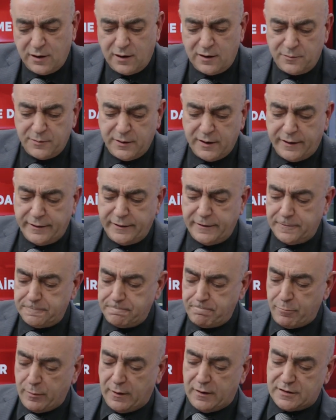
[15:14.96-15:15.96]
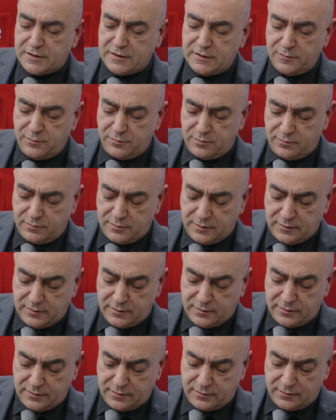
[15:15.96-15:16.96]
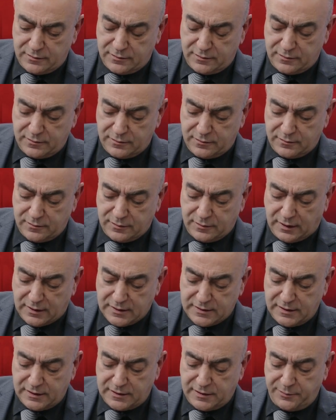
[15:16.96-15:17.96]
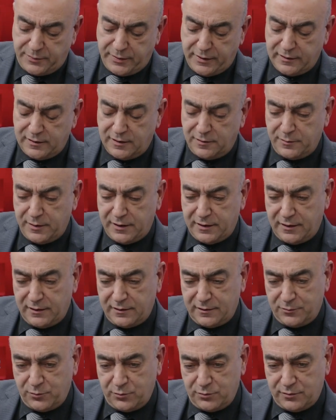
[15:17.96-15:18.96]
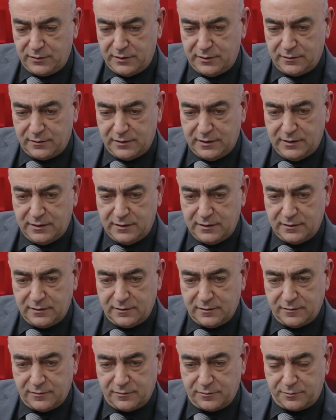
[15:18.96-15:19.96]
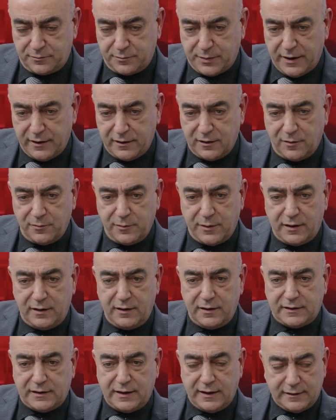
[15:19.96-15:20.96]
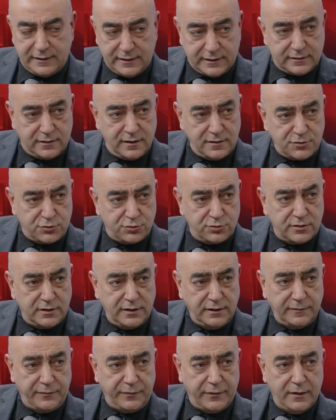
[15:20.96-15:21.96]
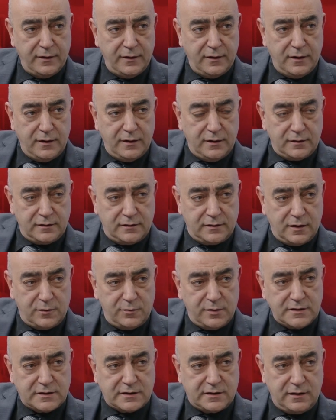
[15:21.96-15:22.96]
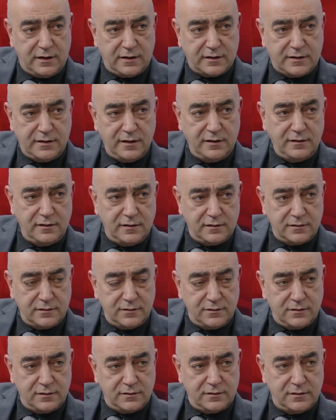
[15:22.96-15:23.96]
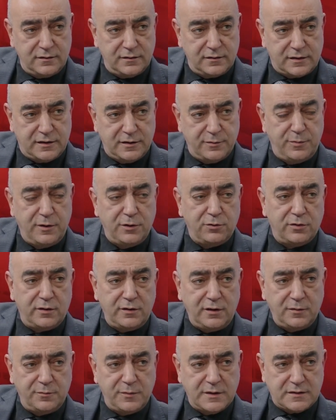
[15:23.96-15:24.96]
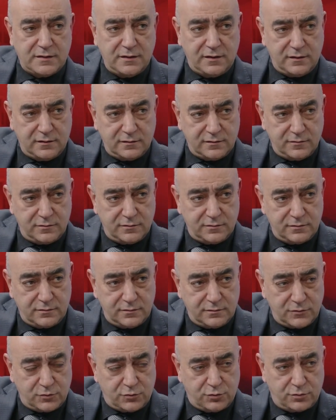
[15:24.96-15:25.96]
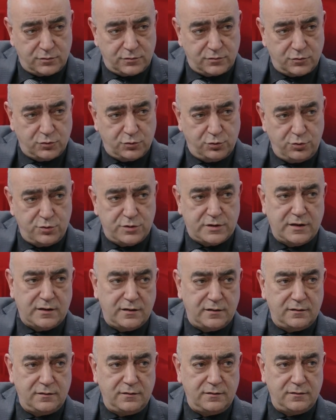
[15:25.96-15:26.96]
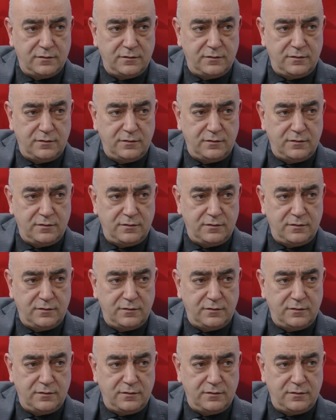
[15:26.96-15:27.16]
söyleyelim. Yani şimdi e, Hazreti Peygamber'e peygamberlik geldikten sonra evet. namaz kılarken e, kıble olarak mesela Kudüs'e